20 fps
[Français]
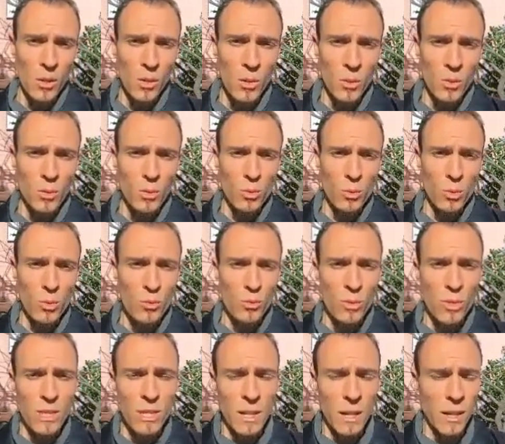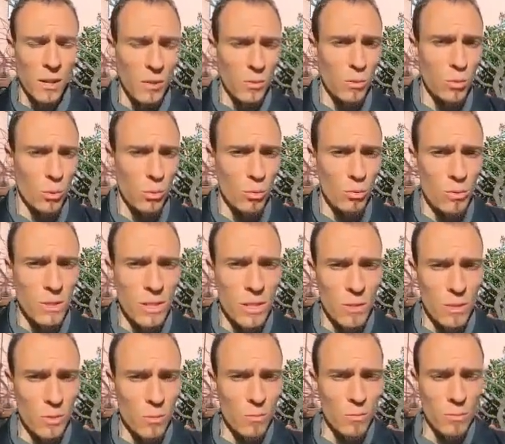euh, ce que je veux dire aujourd'hui,
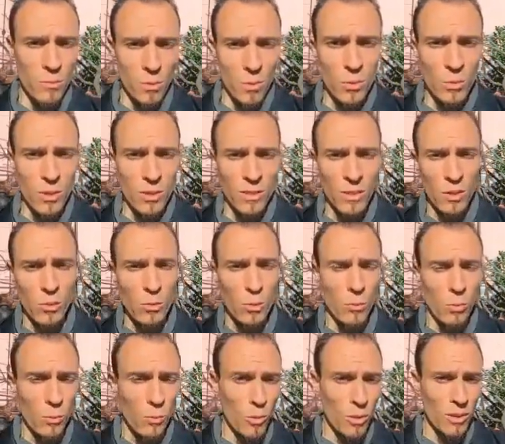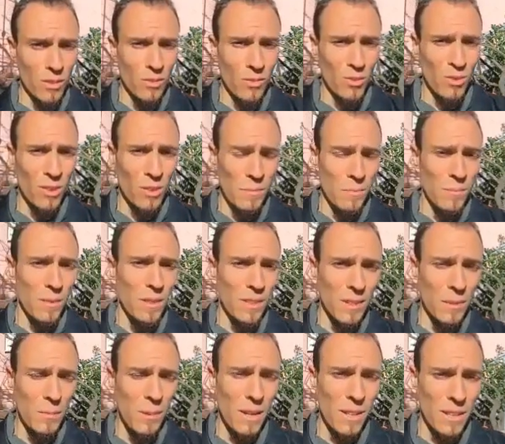euh, puisque les élections pour moi
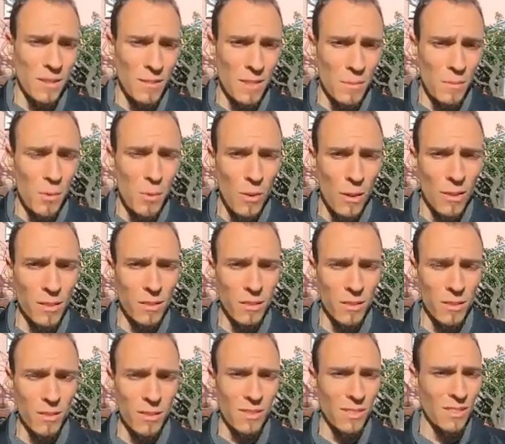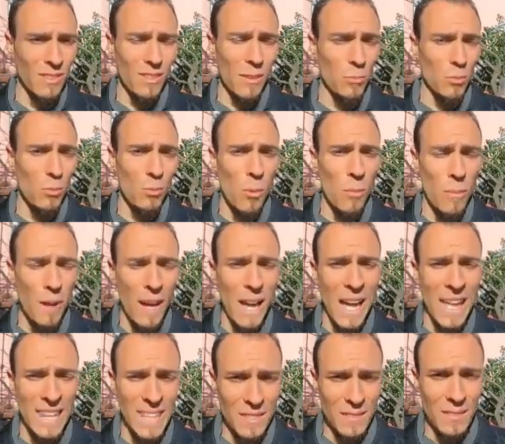n'étaient pas un événement, hein, c'est absolument pas
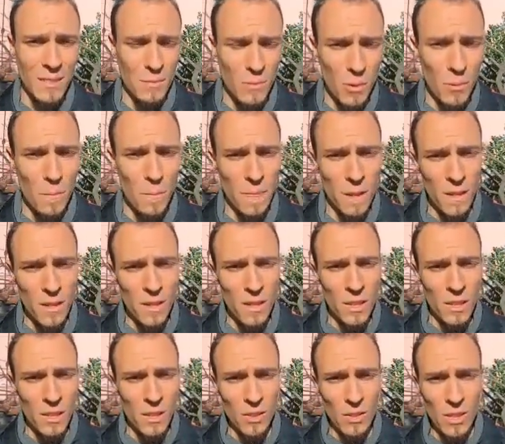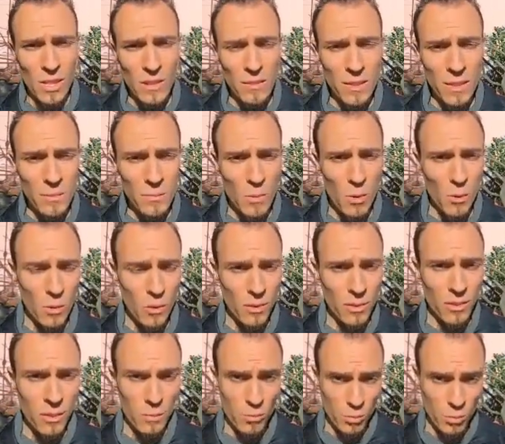un événement. Euh, l'événement,
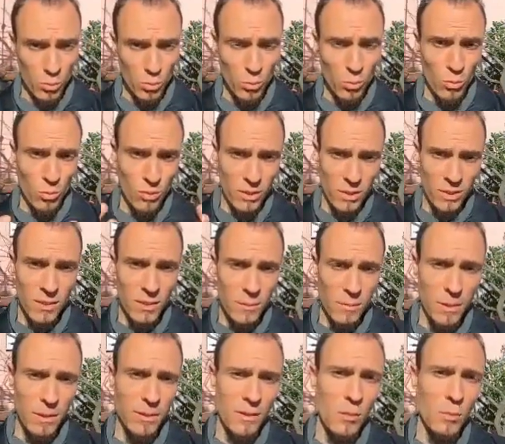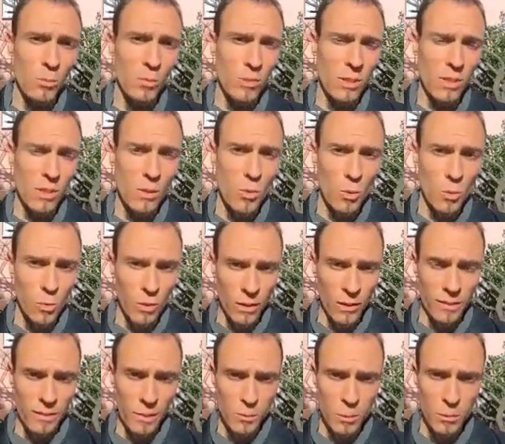c'est plutôt ce qui s'est passé au Monténégro
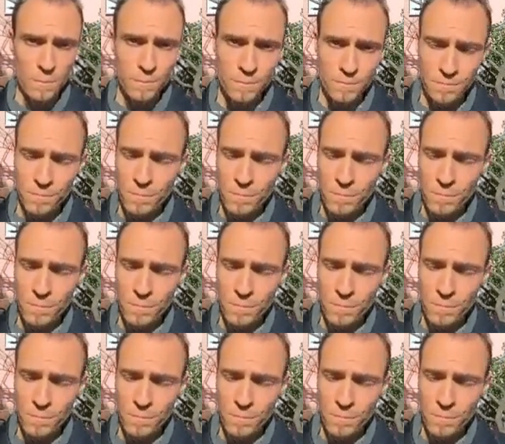récemment.